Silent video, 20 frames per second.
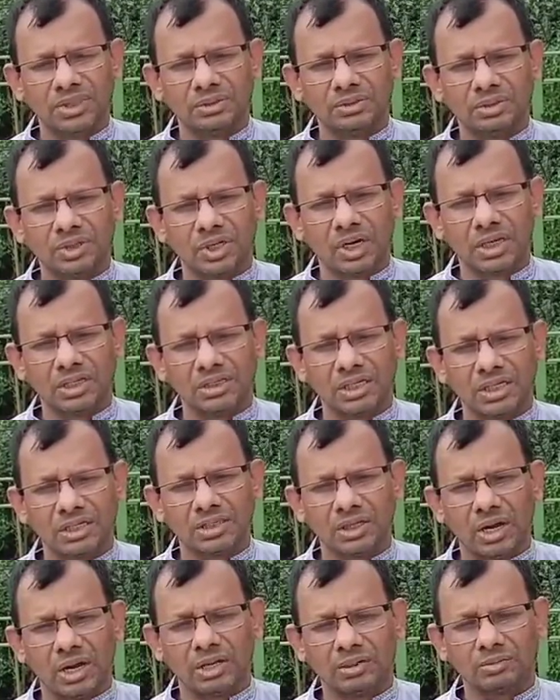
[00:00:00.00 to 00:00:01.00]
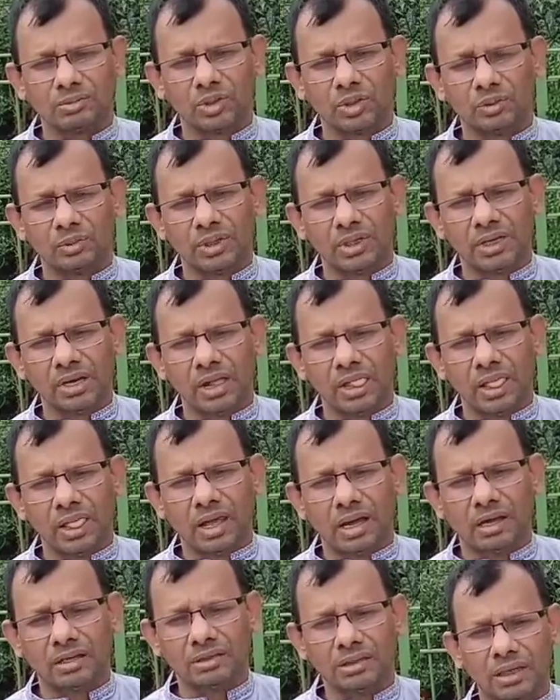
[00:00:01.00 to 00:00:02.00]
আর আমার কবিতাটা যদি আপনাদের
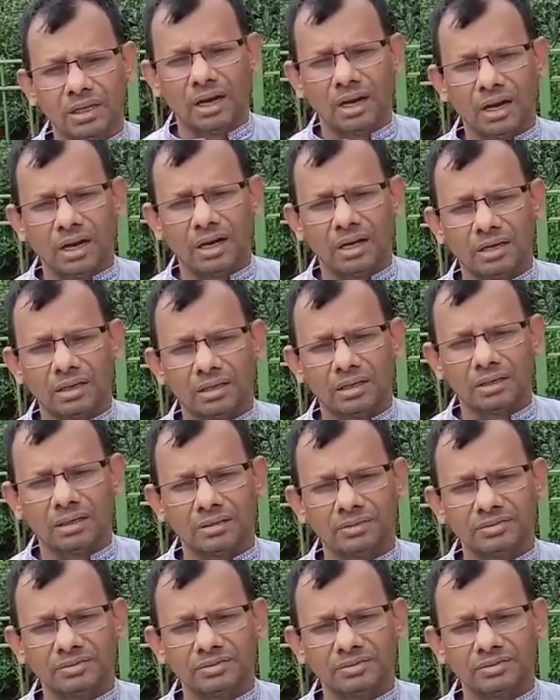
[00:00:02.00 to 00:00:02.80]
কাছে ভালো লাগে